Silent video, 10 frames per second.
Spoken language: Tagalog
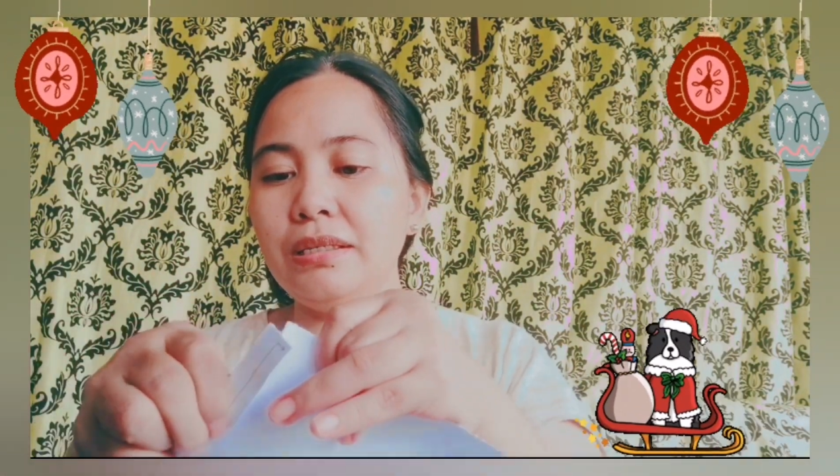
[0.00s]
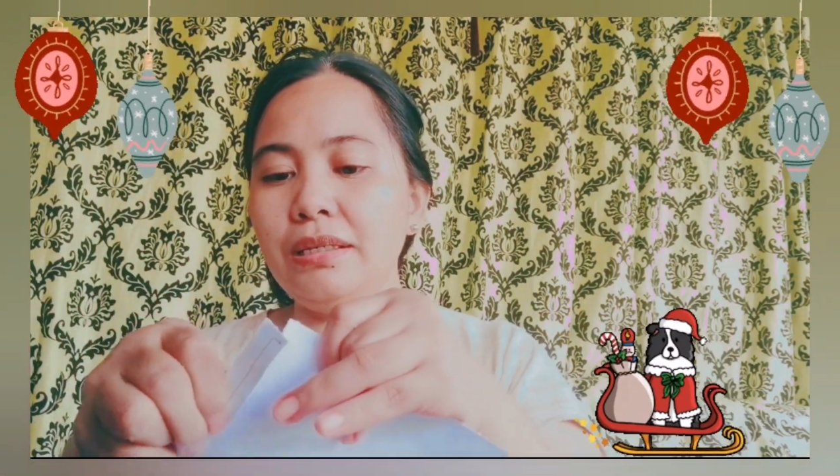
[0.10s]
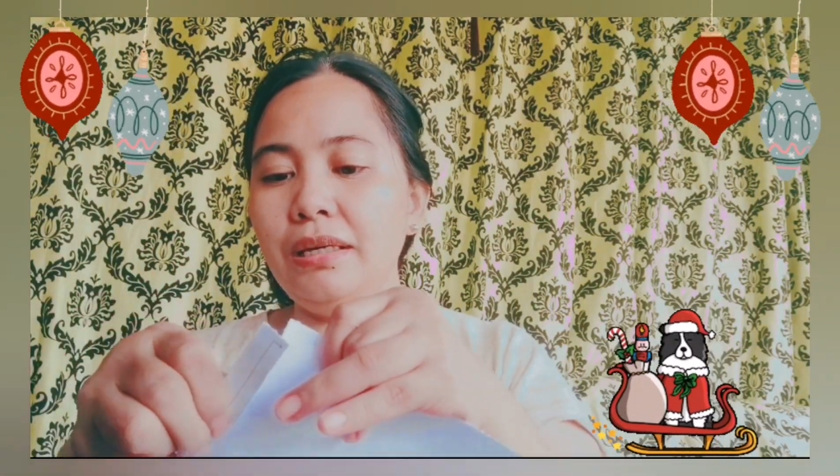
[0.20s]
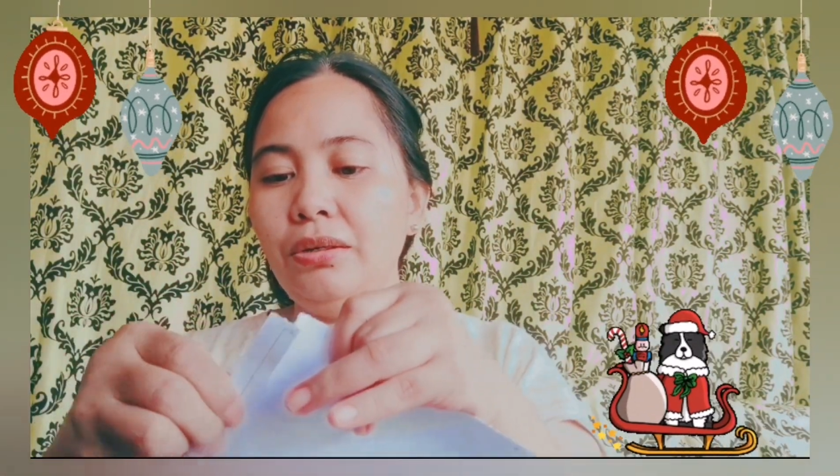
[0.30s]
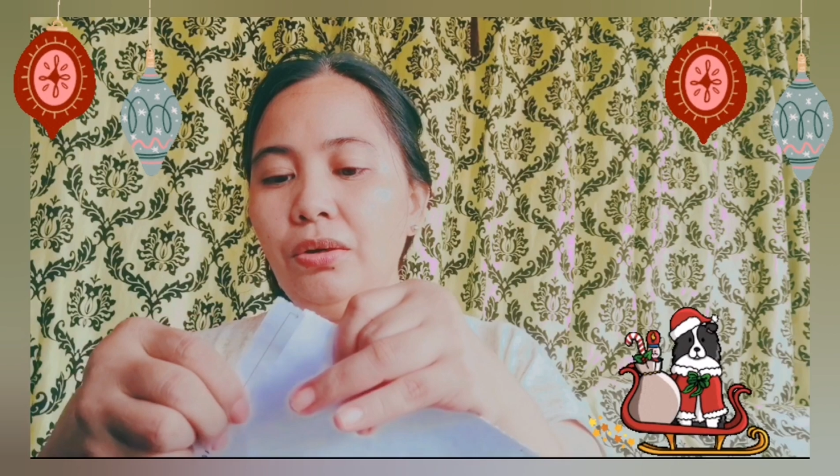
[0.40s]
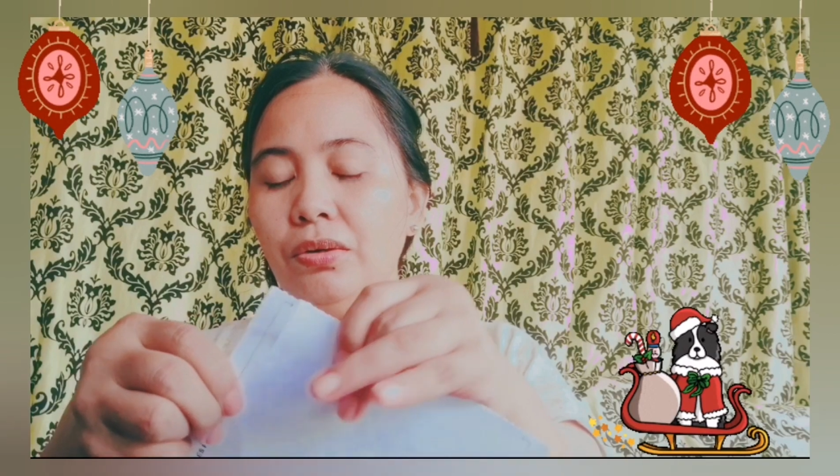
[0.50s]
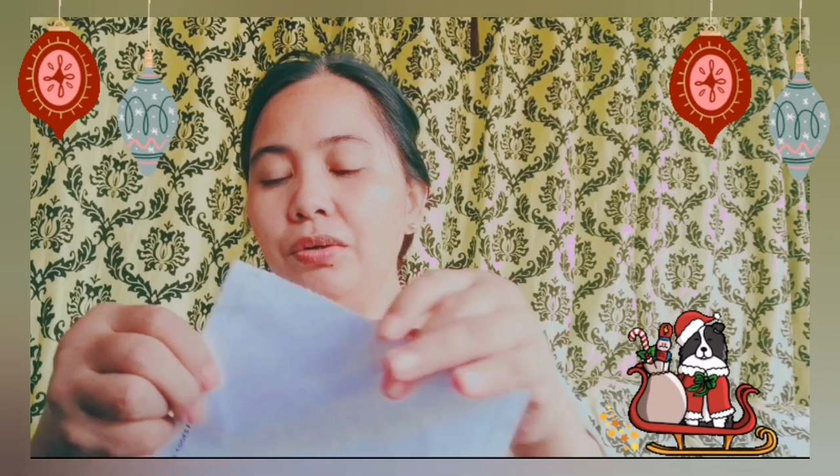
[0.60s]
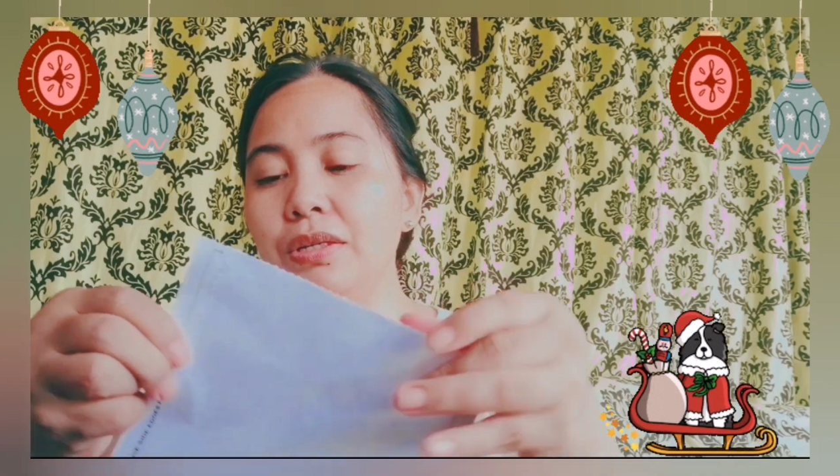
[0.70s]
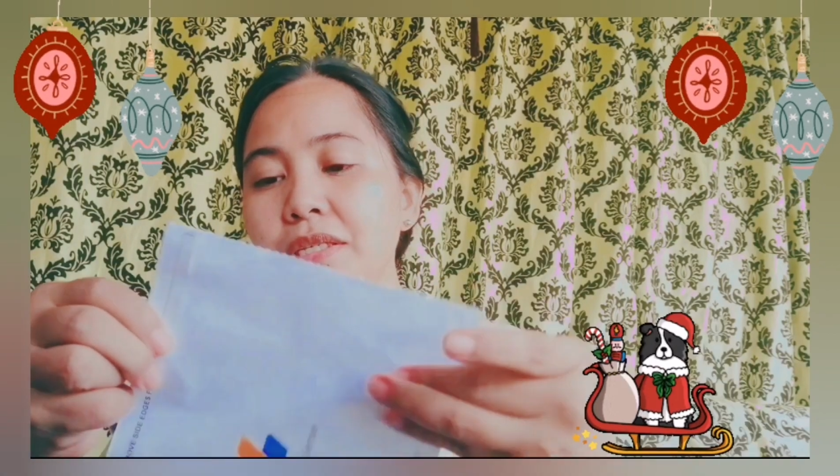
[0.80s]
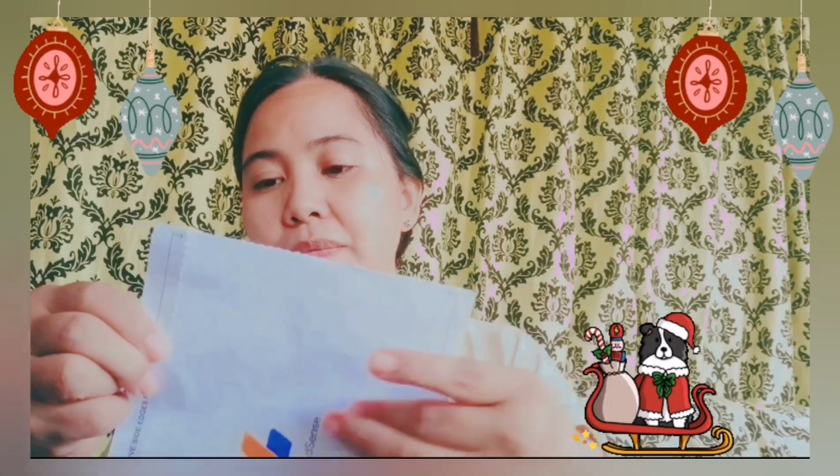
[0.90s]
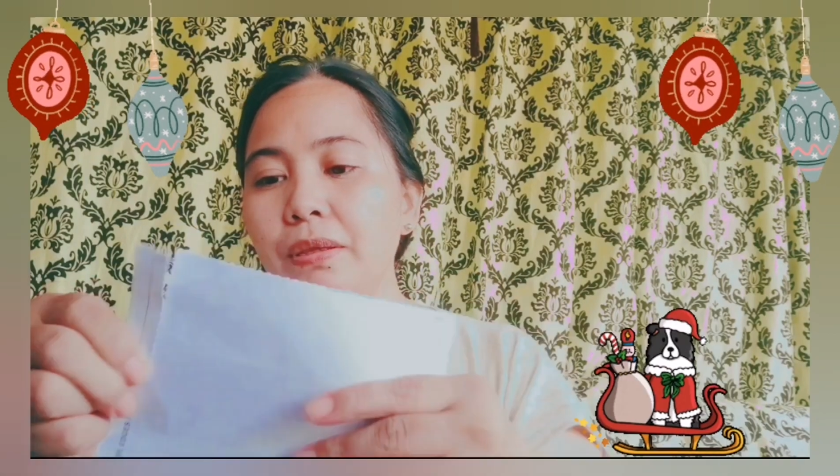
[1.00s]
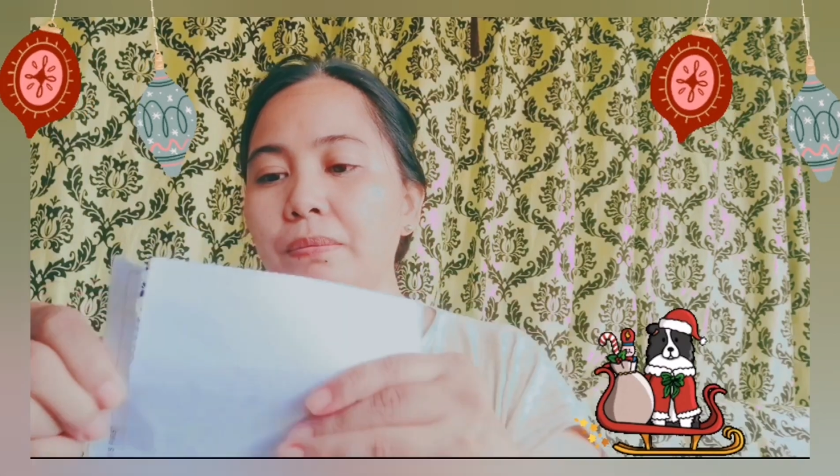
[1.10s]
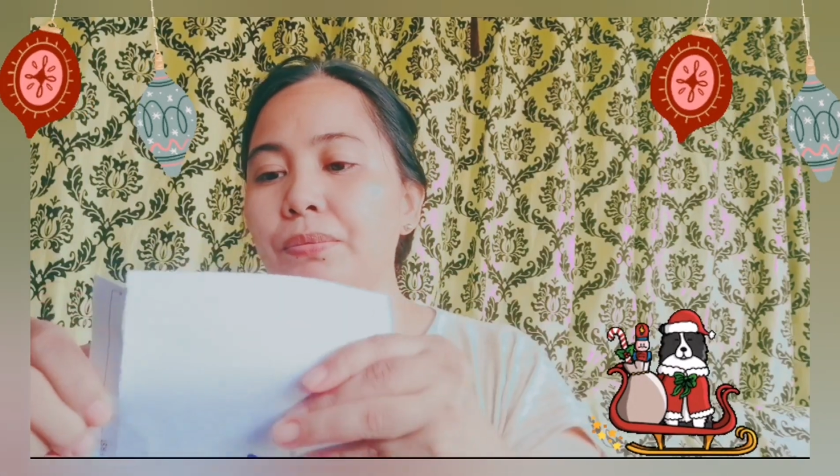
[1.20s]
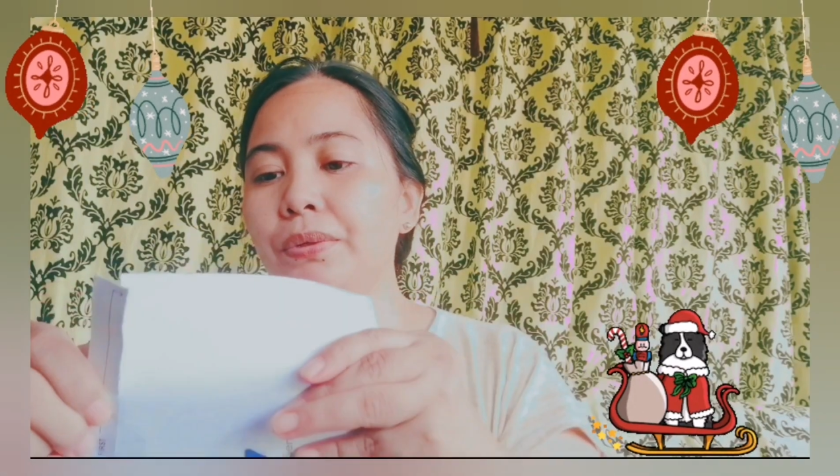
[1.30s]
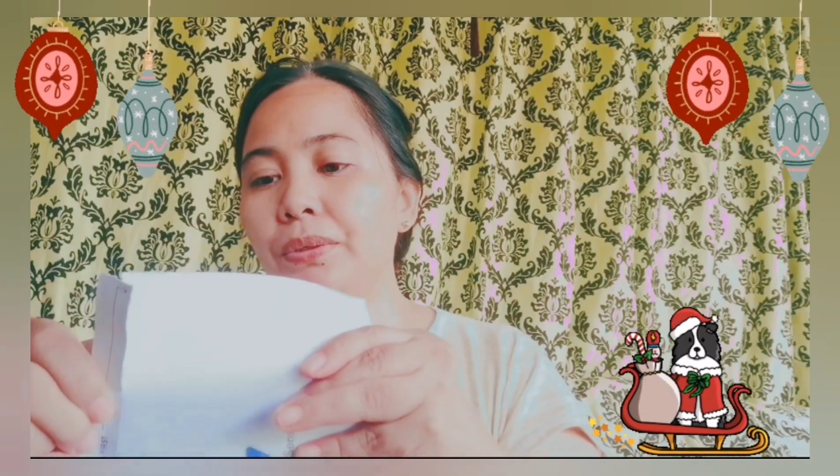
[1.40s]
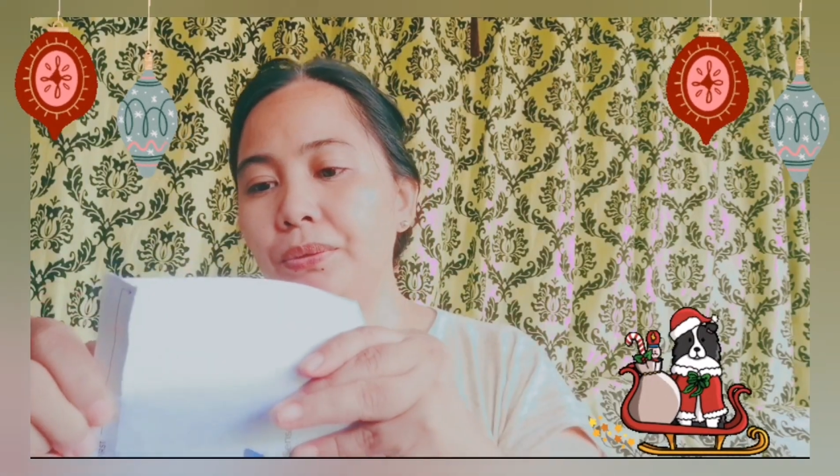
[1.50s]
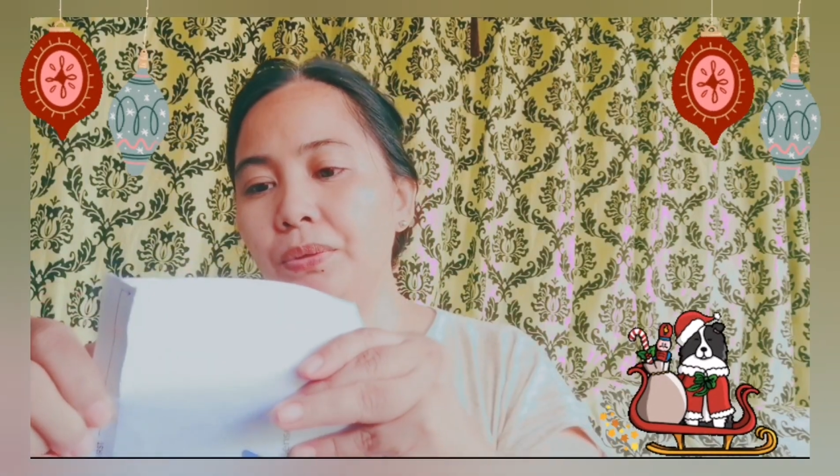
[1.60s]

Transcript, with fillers: As in, August, September,